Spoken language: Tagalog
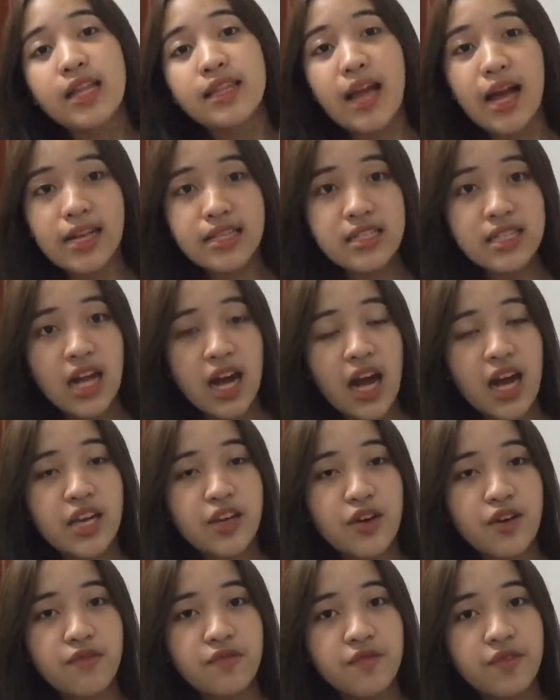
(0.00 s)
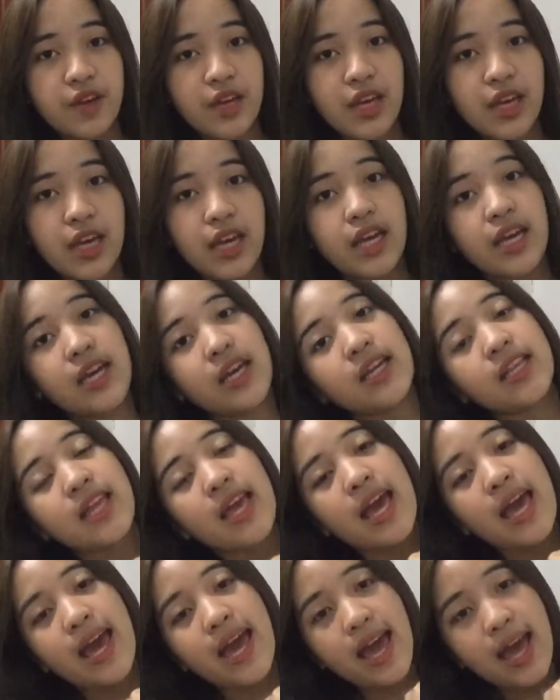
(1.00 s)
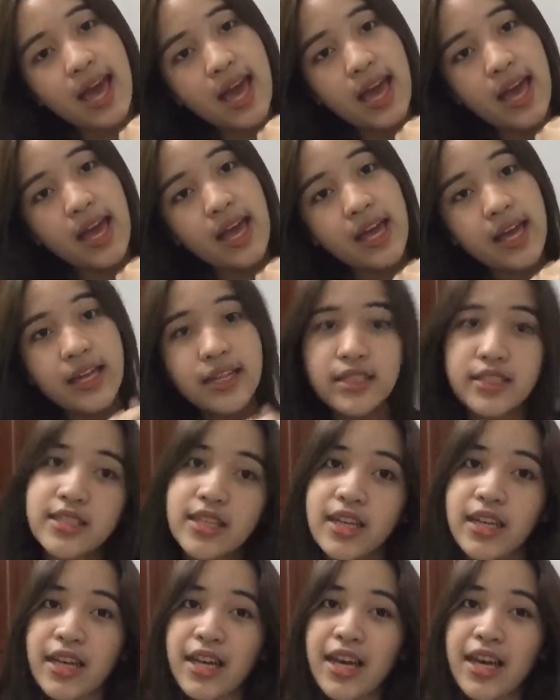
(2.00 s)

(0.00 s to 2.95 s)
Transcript: Taas na kayong vid. And,